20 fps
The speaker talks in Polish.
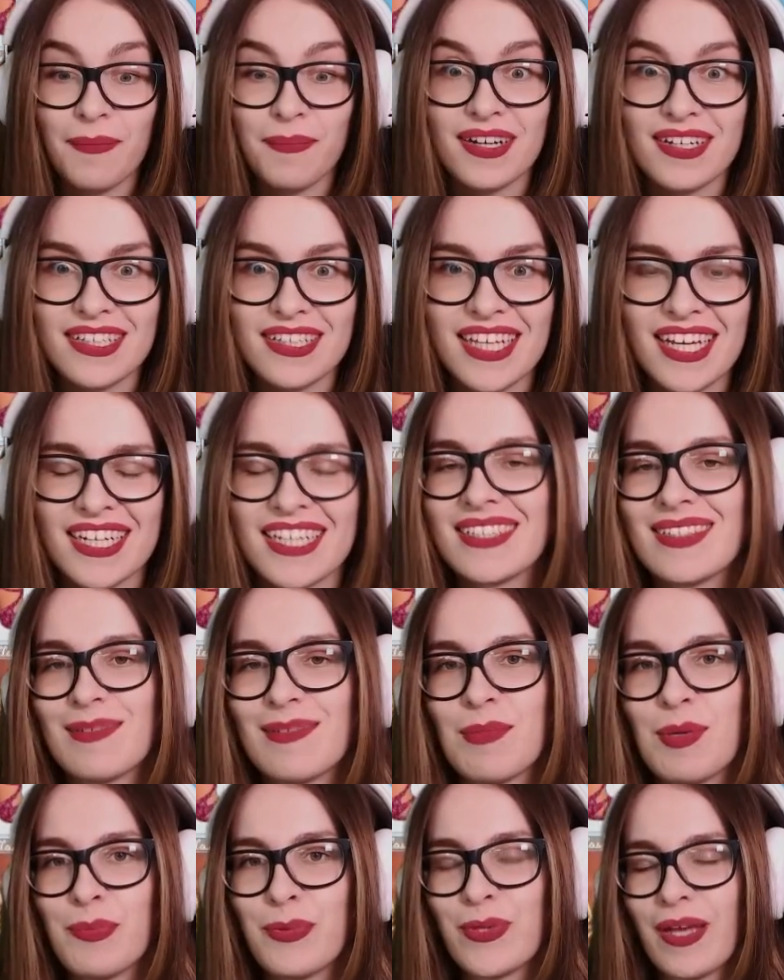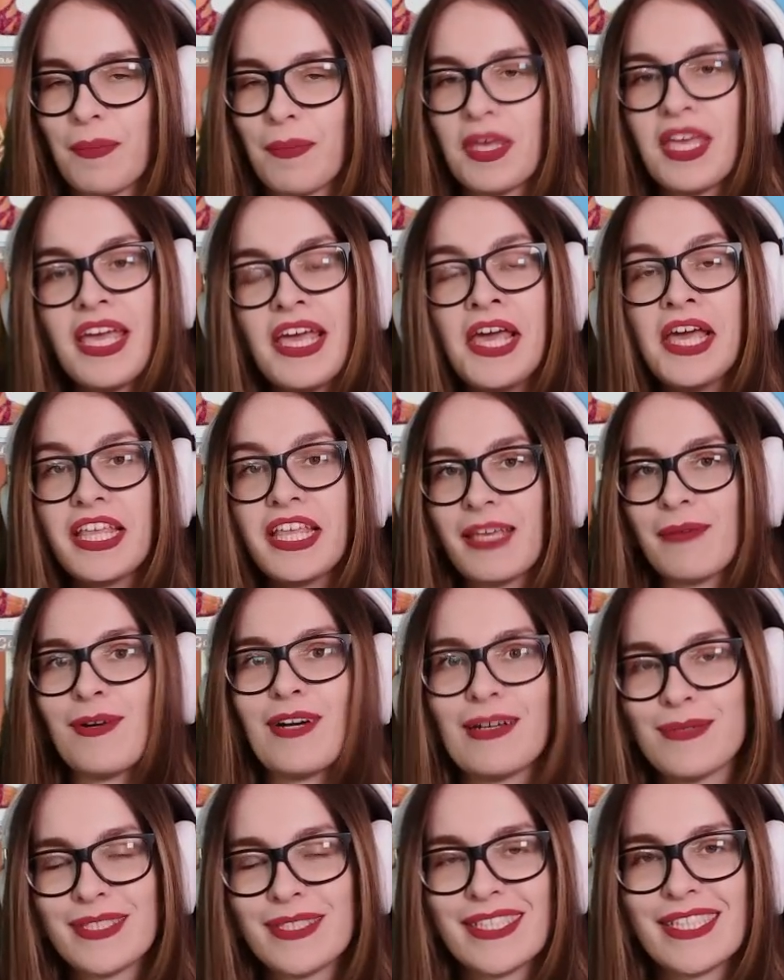ta marynarka z tymi butami. Nie
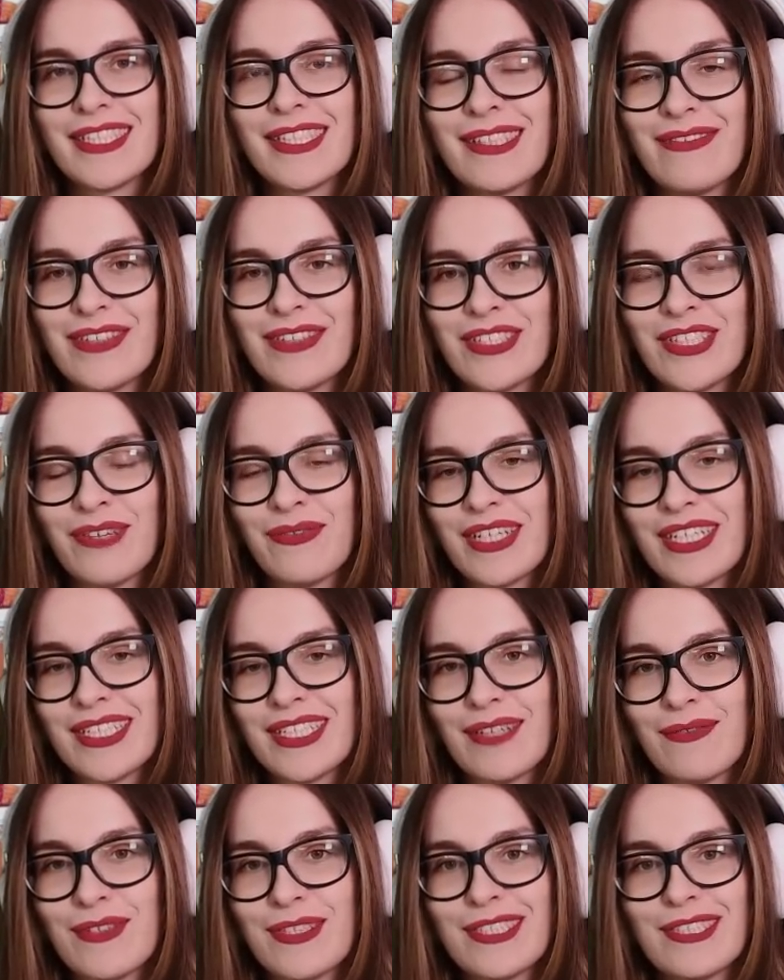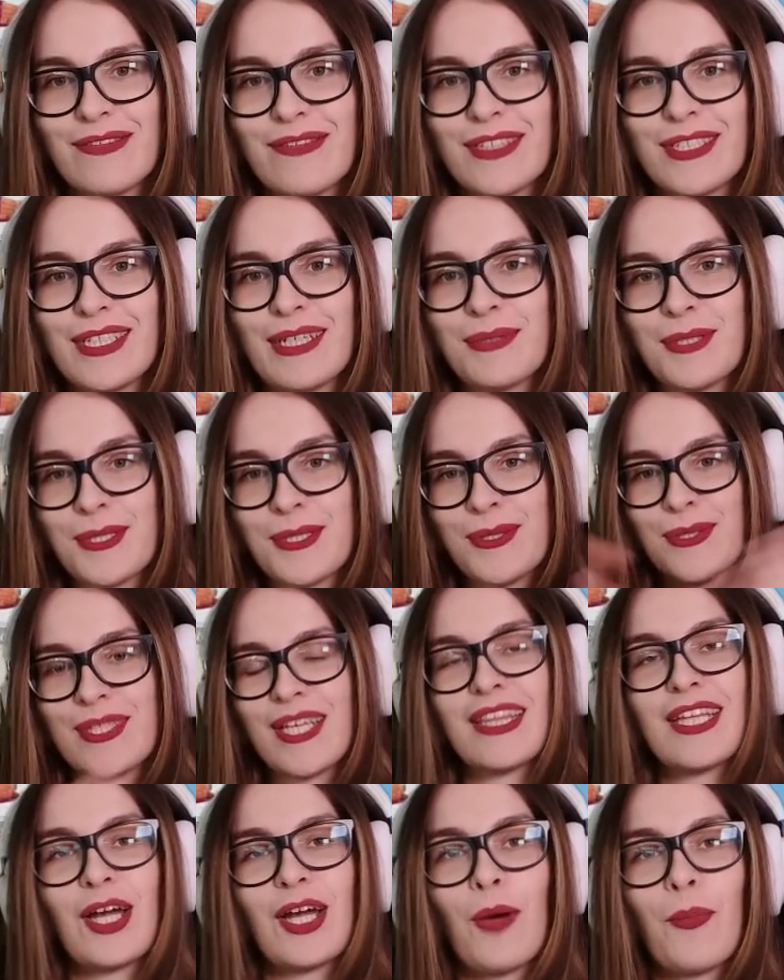mogłam się zdecydować na wersję, więc stwierdziłam, że
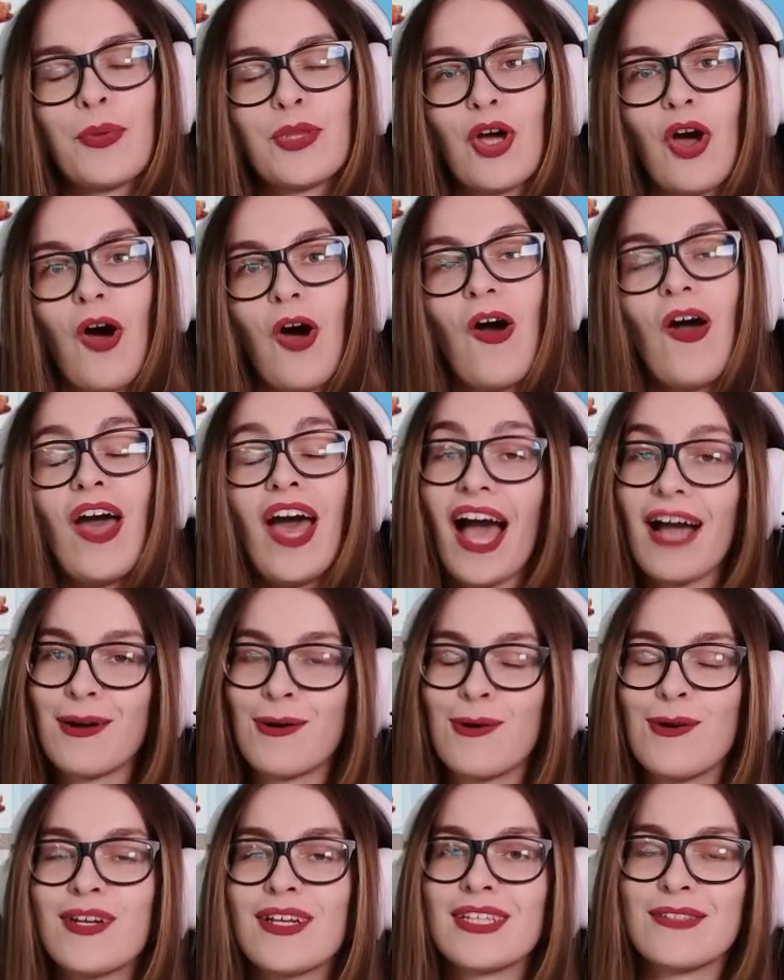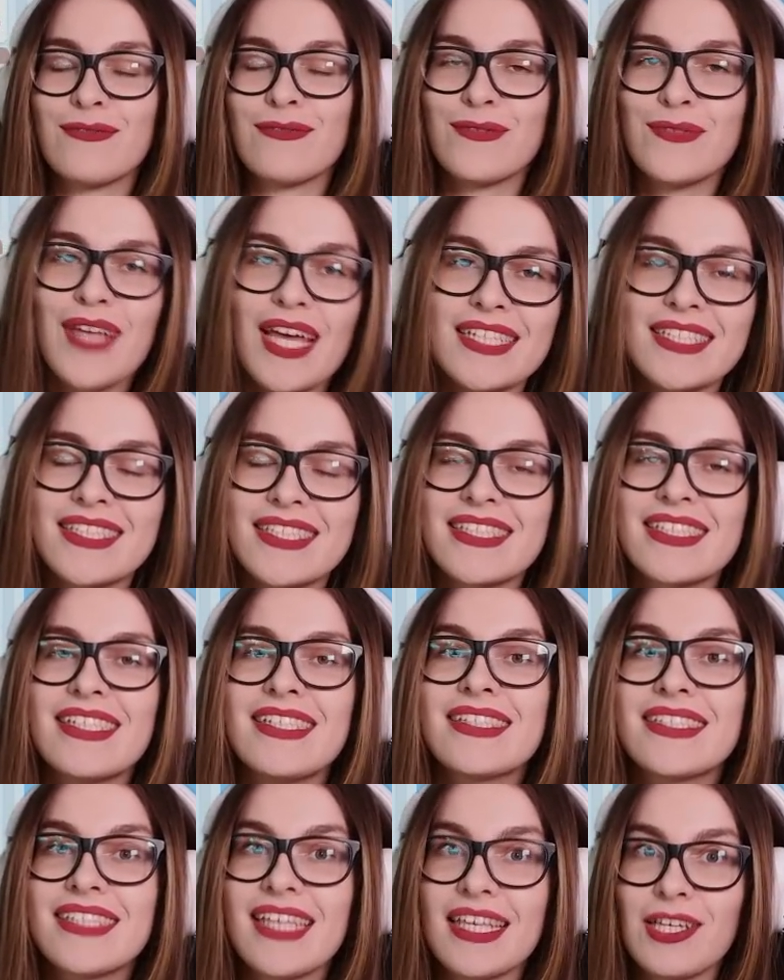Zuzanna Kopytko akurat w
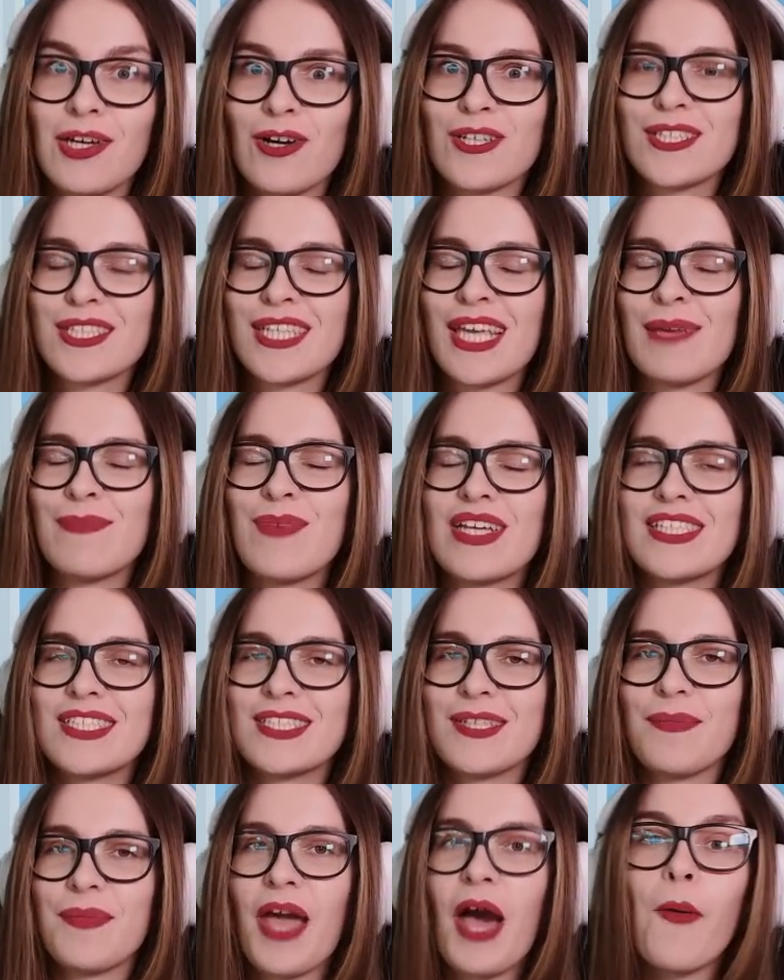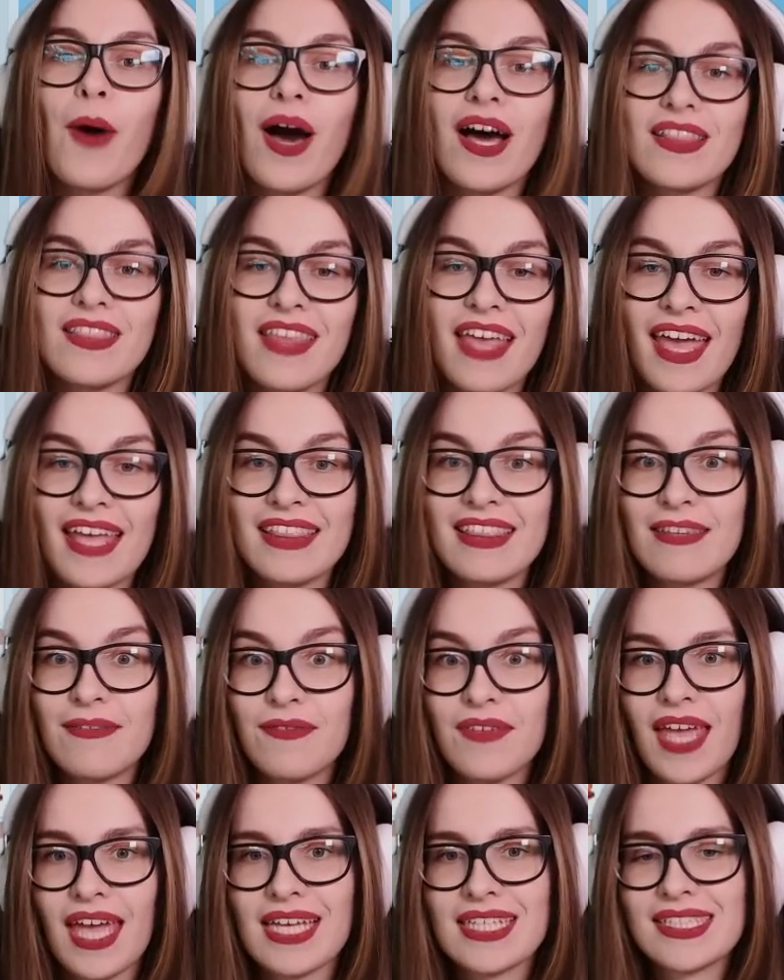wersji seniorskiej będzie miała te
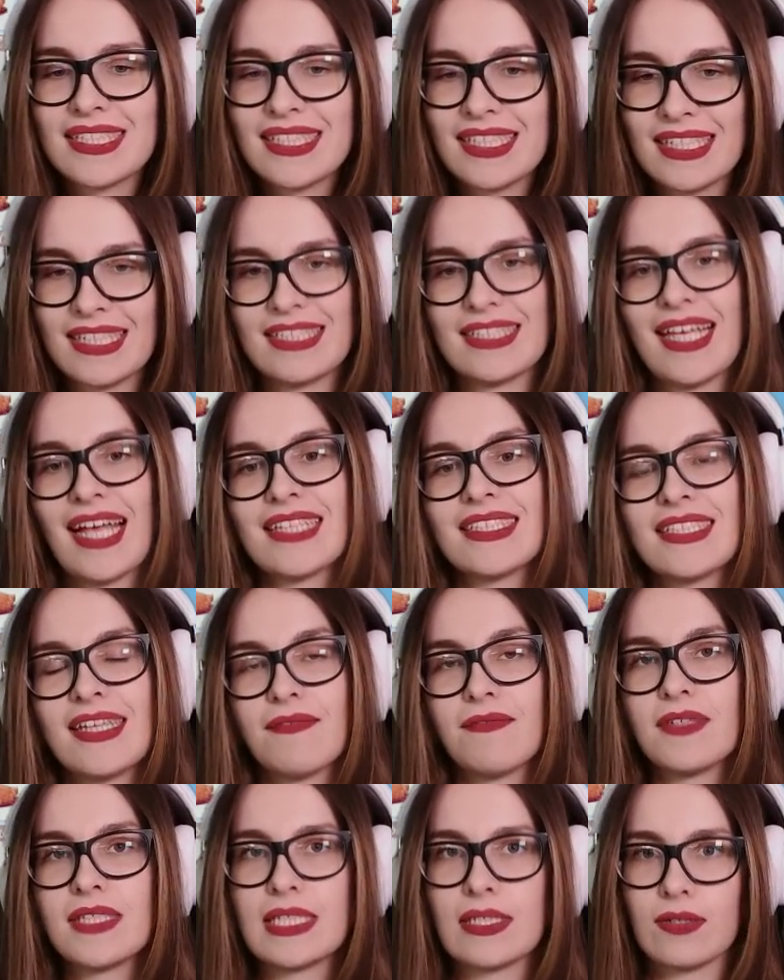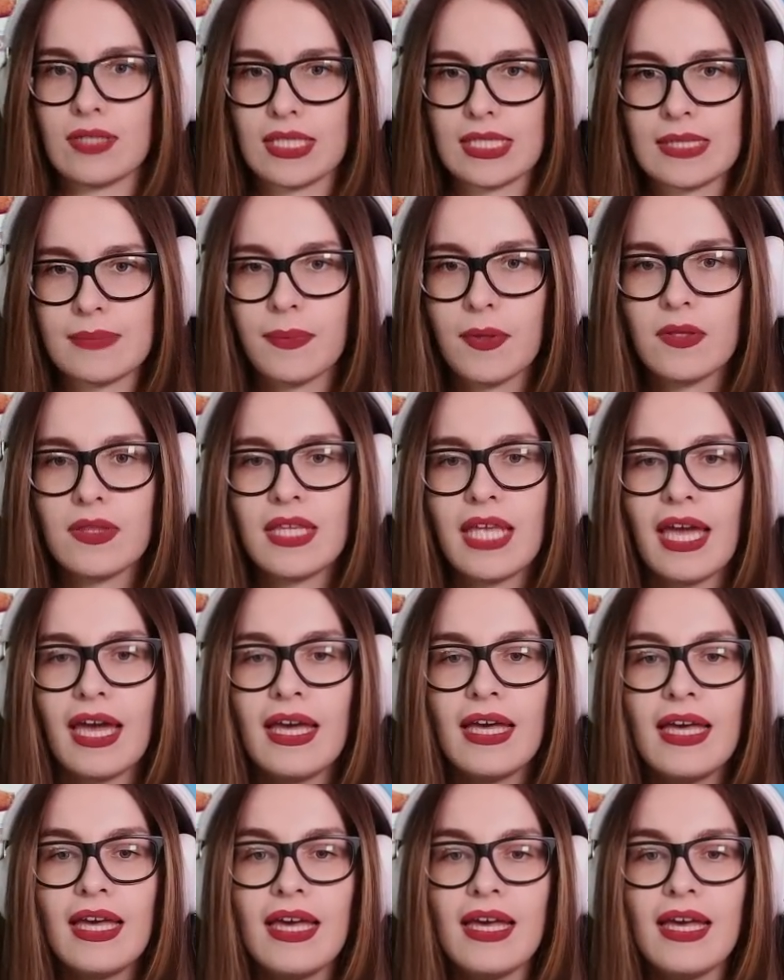dwie stylizacje, wysokie spodnie,